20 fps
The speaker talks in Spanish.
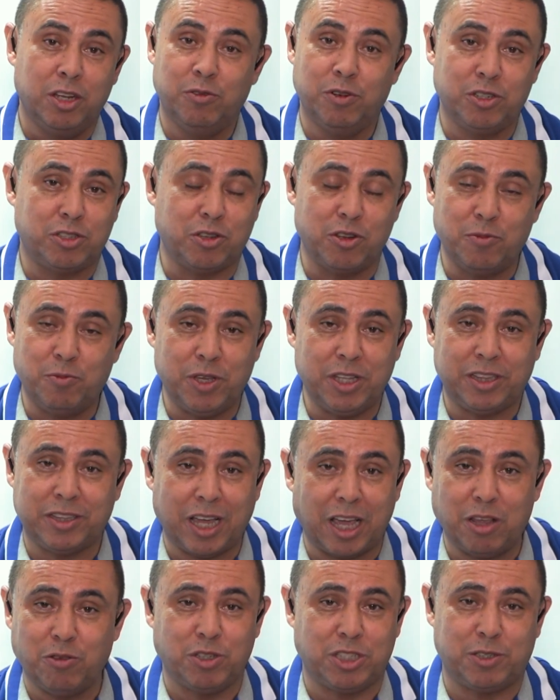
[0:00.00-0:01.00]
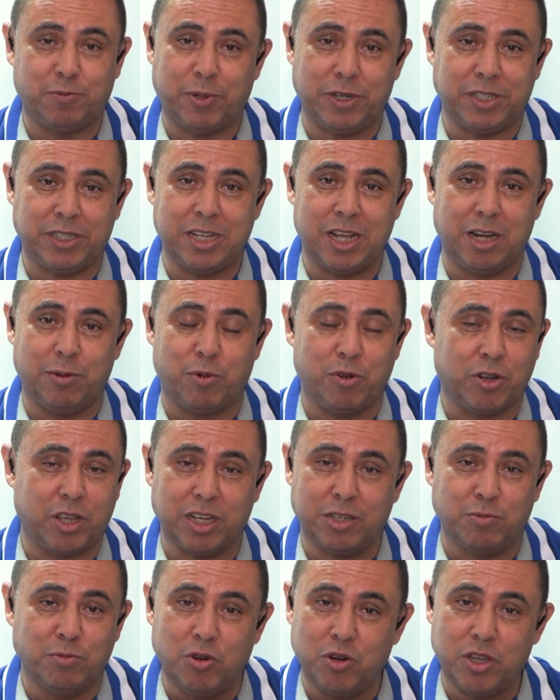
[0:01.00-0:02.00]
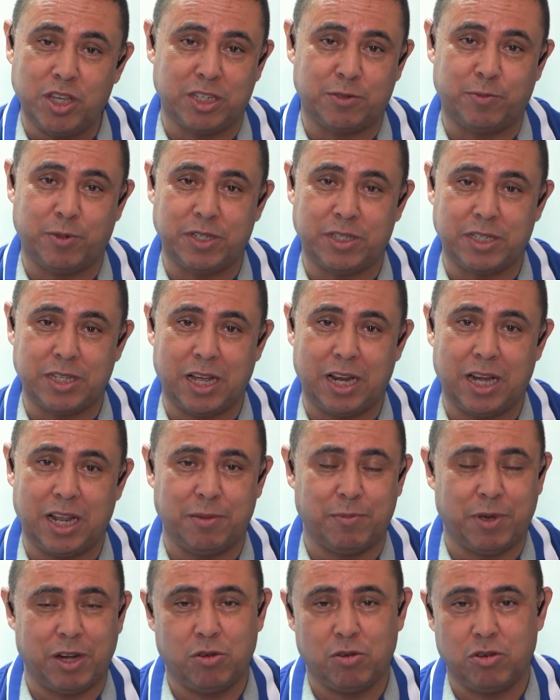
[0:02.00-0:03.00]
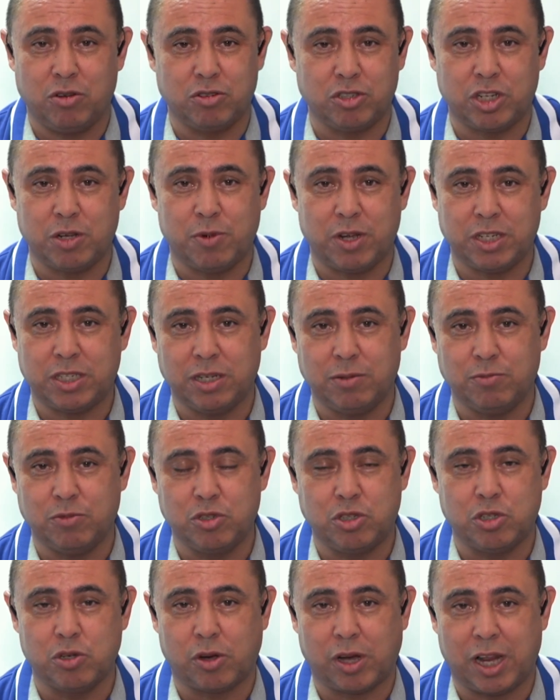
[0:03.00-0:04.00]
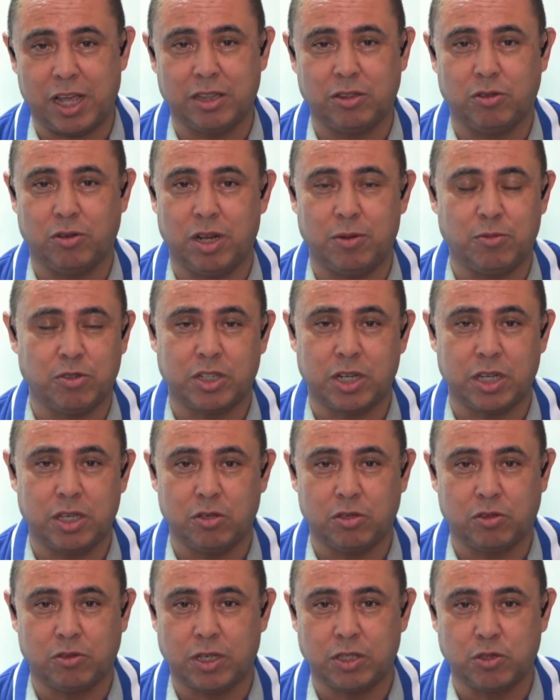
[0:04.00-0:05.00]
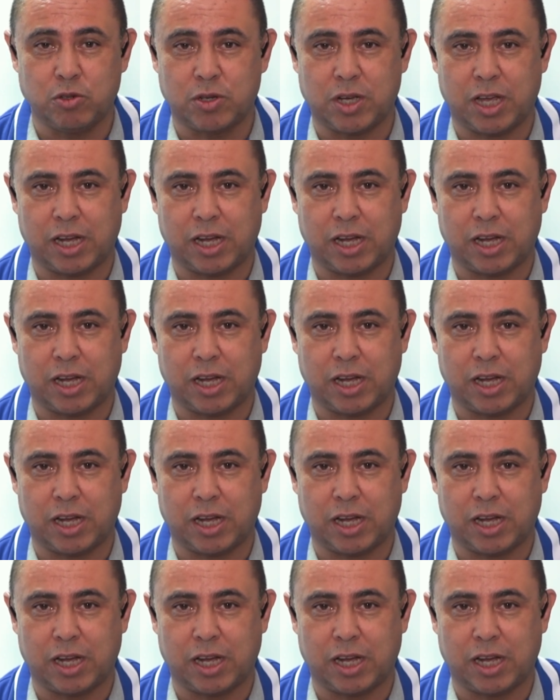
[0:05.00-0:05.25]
nuestro invitado especial, porque es muy especial, además lo conocemos hace mucho rato, le hemos seguido toda su